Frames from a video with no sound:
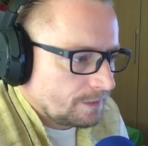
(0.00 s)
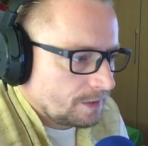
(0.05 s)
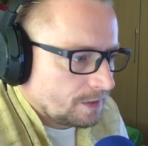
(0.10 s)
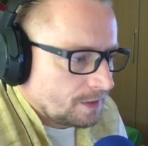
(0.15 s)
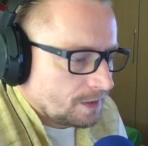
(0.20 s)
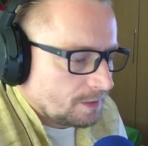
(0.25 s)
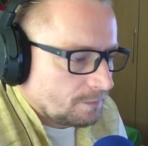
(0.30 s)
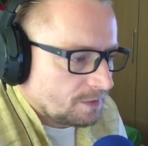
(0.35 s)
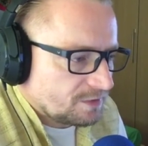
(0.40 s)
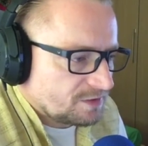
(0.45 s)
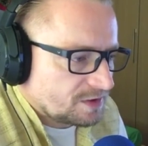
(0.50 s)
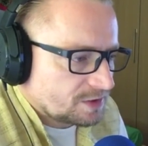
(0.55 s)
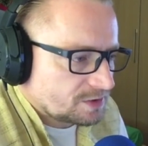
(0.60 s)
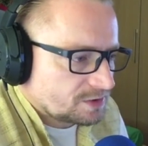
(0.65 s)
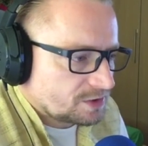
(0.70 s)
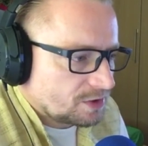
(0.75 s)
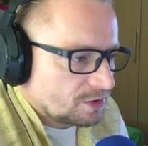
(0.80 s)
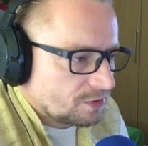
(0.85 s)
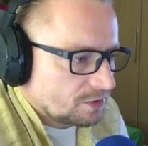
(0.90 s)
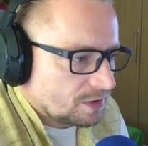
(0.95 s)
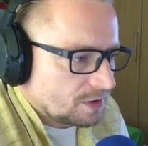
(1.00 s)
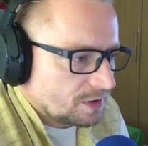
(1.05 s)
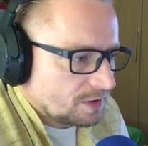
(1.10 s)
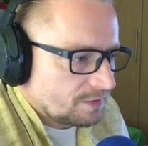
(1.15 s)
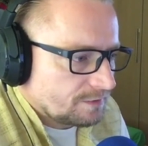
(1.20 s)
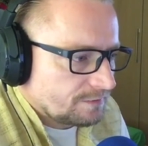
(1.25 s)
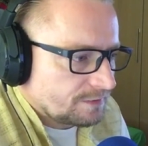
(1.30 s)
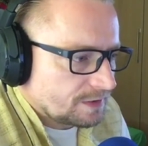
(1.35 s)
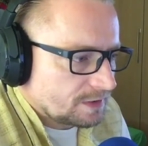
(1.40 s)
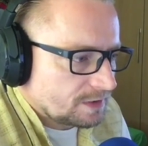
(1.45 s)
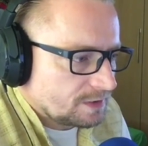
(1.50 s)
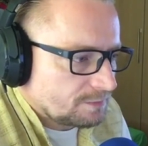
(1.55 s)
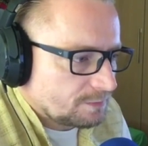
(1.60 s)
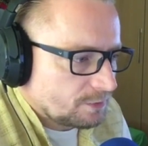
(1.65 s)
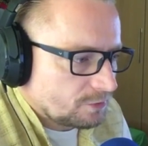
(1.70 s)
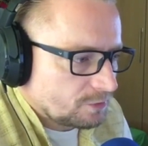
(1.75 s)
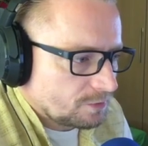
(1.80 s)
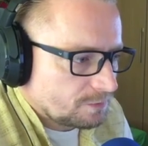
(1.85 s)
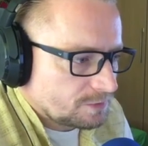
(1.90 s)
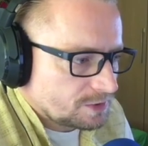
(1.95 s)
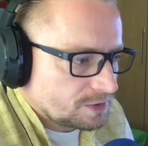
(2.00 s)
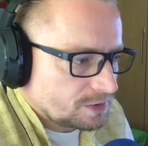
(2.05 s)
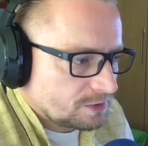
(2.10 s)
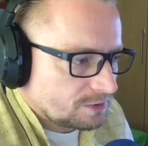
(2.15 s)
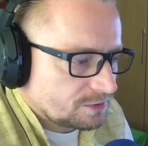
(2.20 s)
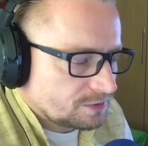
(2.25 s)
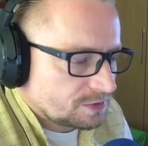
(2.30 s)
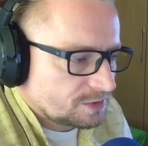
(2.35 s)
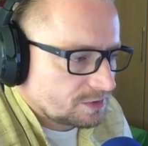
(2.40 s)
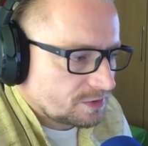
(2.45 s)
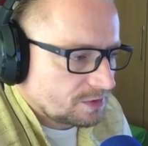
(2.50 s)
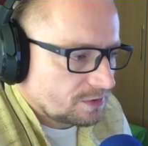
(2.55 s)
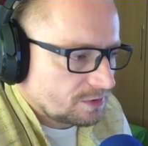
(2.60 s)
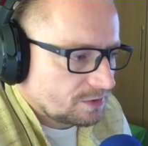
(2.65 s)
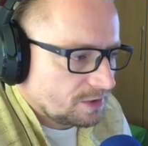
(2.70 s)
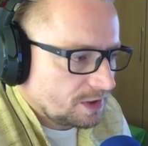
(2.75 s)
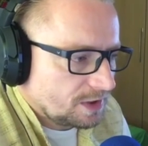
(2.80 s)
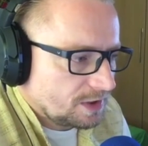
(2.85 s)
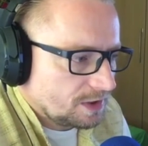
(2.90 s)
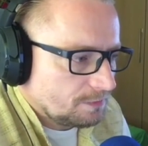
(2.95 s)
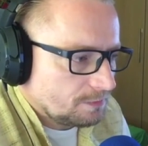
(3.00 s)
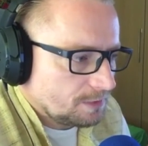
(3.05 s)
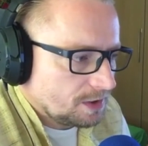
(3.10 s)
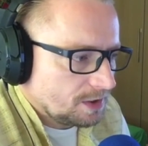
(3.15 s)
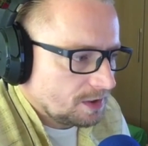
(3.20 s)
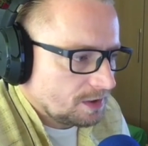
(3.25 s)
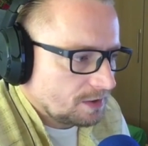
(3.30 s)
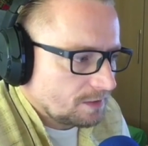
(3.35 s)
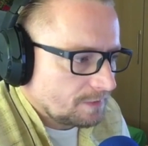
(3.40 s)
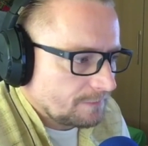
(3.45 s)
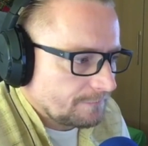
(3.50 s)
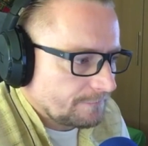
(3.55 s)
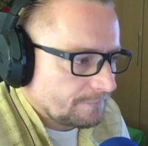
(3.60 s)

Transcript: Poznasz drogę, w jaki sposób przyjąć chronienie mnie